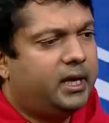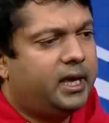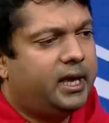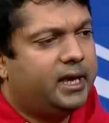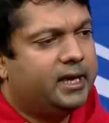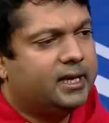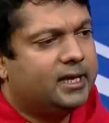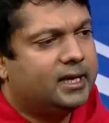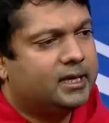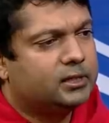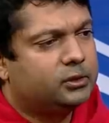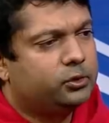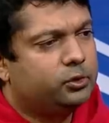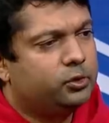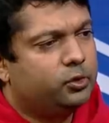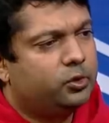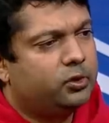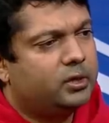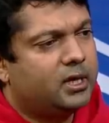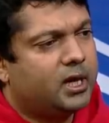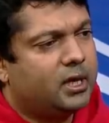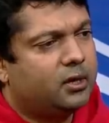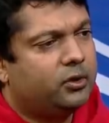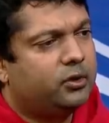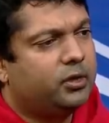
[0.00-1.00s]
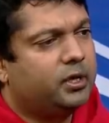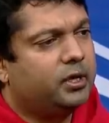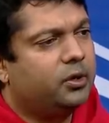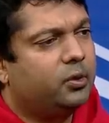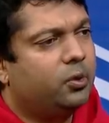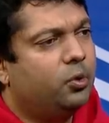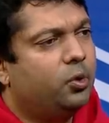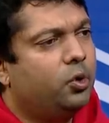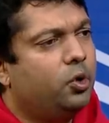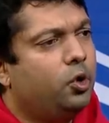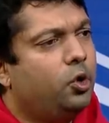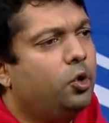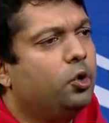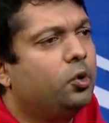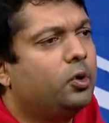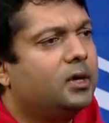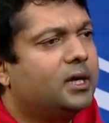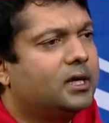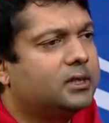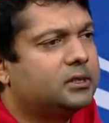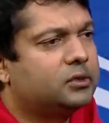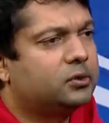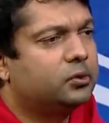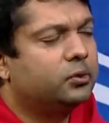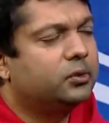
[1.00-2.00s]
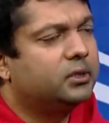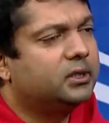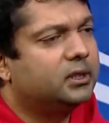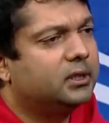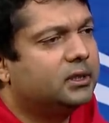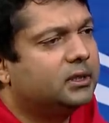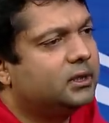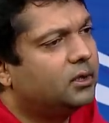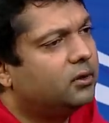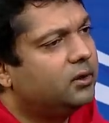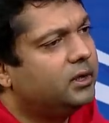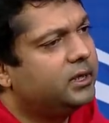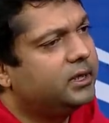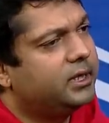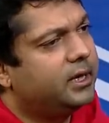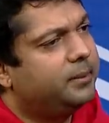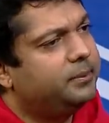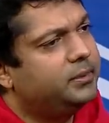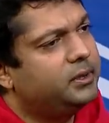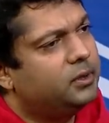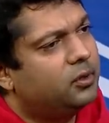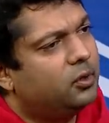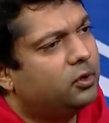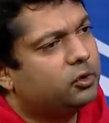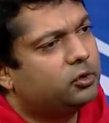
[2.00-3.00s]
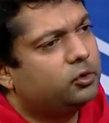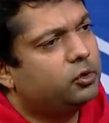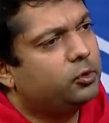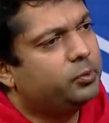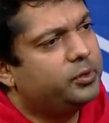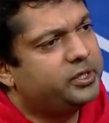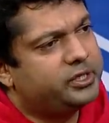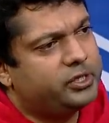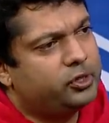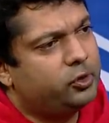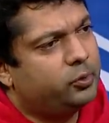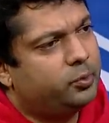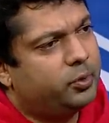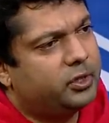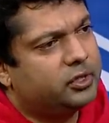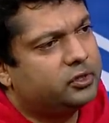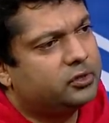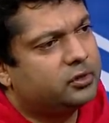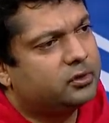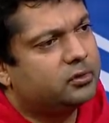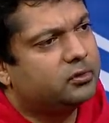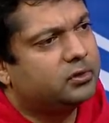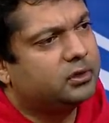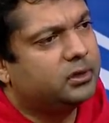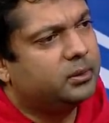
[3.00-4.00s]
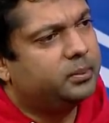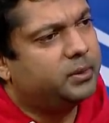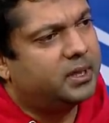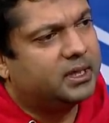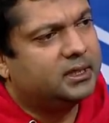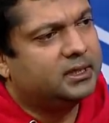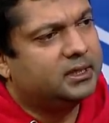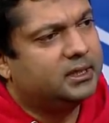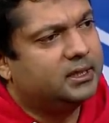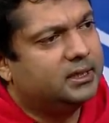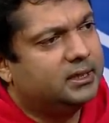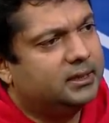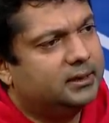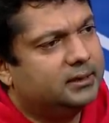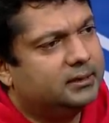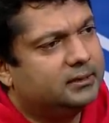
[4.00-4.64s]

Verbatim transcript: এই কাজগুলো না করে অন্য কাজ করতেন তাহলে কি আপনি অর্থ বেশি উপার্জন করতে পারতেন না